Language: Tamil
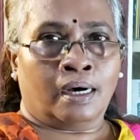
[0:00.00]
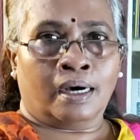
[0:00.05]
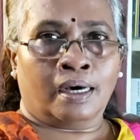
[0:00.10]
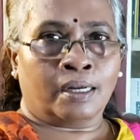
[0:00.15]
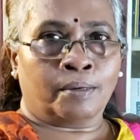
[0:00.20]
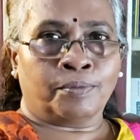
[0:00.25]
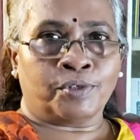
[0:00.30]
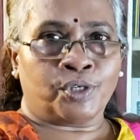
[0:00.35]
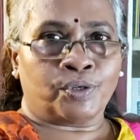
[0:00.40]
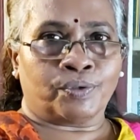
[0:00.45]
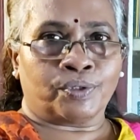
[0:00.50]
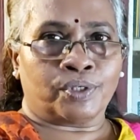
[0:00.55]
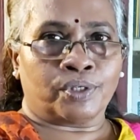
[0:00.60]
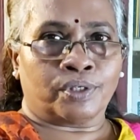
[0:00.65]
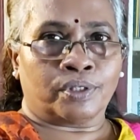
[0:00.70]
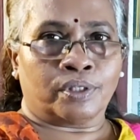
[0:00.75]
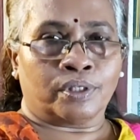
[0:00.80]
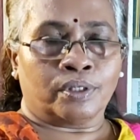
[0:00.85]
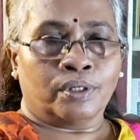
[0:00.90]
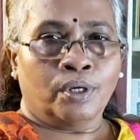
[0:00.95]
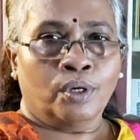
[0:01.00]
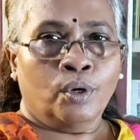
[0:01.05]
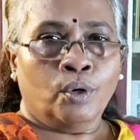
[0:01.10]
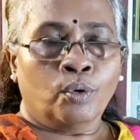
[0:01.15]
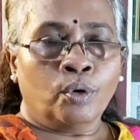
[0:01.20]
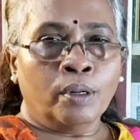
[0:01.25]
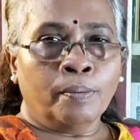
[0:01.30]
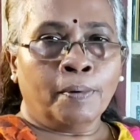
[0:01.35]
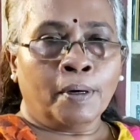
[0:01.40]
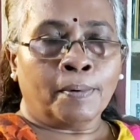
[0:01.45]
ஆரம்பித்து வச்சிடுது
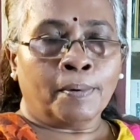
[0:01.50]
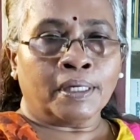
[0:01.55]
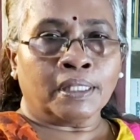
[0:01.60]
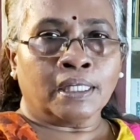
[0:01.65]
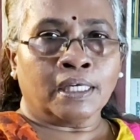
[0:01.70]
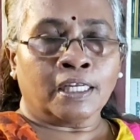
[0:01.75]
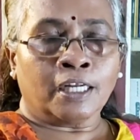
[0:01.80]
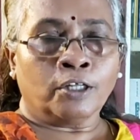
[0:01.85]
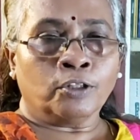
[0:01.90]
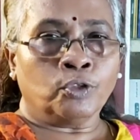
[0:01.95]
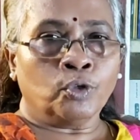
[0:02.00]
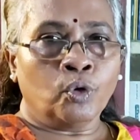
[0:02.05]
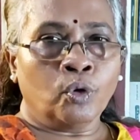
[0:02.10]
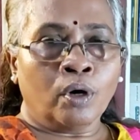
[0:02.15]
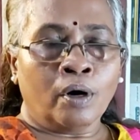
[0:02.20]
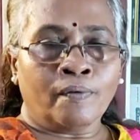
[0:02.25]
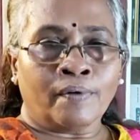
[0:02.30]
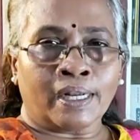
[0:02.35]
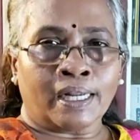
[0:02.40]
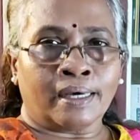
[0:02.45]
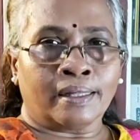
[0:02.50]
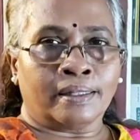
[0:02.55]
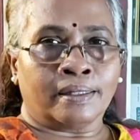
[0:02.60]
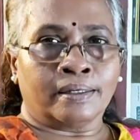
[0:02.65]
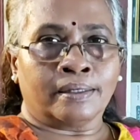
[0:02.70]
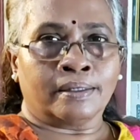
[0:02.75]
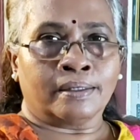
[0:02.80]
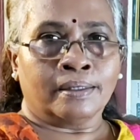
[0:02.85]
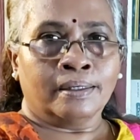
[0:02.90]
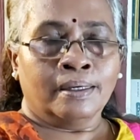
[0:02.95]
குறிப்பாக பார்த்தீங்கன்னா தூக்கம் வராது
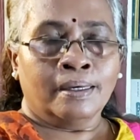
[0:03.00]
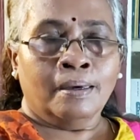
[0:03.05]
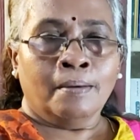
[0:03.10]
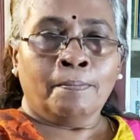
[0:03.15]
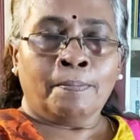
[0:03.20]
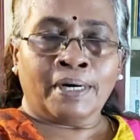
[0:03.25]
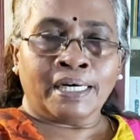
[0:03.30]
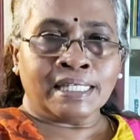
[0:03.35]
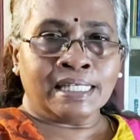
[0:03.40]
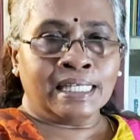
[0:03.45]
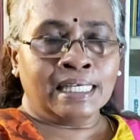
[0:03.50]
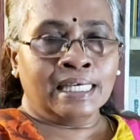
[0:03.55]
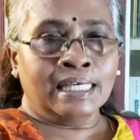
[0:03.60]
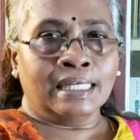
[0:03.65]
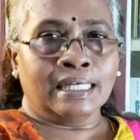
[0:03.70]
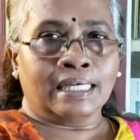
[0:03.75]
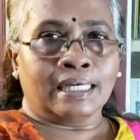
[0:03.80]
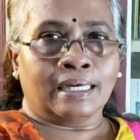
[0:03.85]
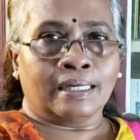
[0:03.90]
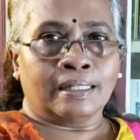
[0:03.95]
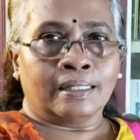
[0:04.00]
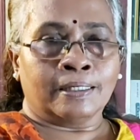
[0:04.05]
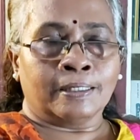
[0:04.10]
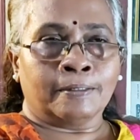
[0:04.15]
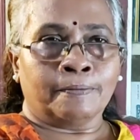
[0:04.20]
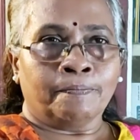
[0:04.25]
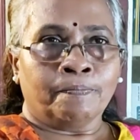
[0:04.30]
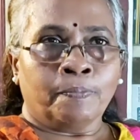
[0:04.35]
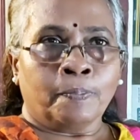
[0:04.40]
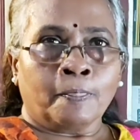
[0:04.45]
பசி இருக்காது
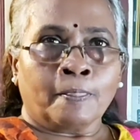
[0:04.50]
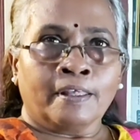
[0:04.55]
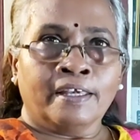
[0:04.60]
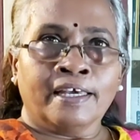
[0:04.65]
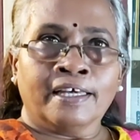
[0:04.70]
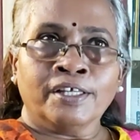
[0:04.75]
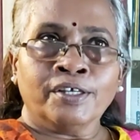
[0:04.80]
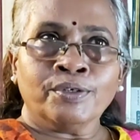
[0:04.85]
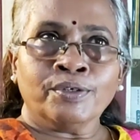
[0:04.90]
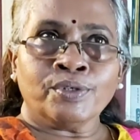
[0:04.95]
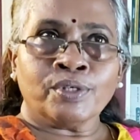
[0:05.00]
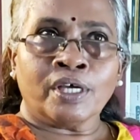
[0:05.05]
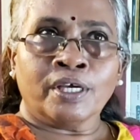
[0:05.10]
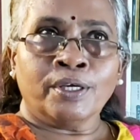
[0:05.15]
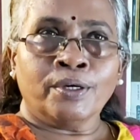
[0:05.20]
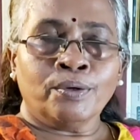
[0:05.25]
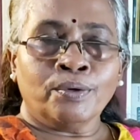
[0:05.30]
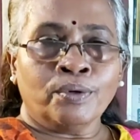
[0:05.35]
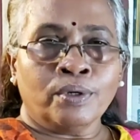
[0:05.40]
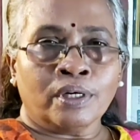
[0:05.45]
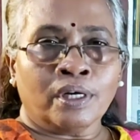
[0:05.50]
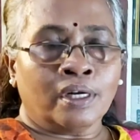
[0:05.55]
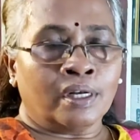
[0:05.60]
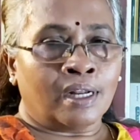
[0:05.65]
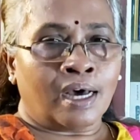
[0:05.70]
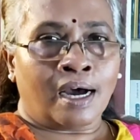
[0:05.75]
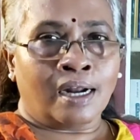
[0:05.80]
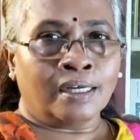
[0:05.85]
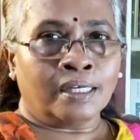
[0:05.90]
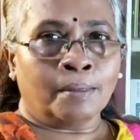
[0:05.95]
எதையும் செய்யணுன்ற
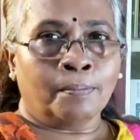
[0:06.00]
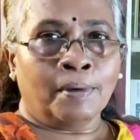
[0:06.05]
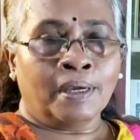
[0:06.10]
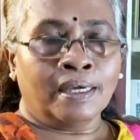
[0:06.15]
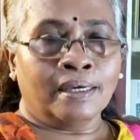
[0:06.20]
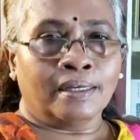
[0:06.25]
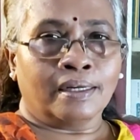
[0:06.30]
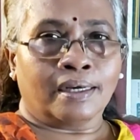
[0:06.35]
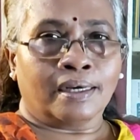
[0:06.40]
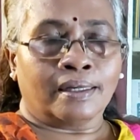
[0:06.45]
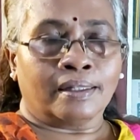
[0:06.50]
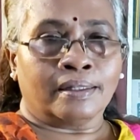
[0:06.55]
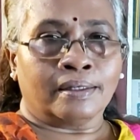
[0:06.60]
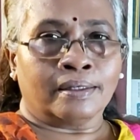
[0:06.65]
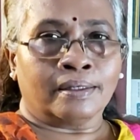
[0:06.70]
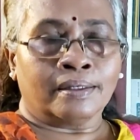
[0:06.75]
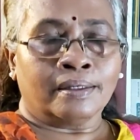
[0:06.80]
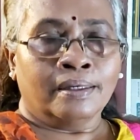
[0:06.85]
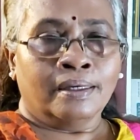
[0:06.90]
நாட்டமே இருக்காது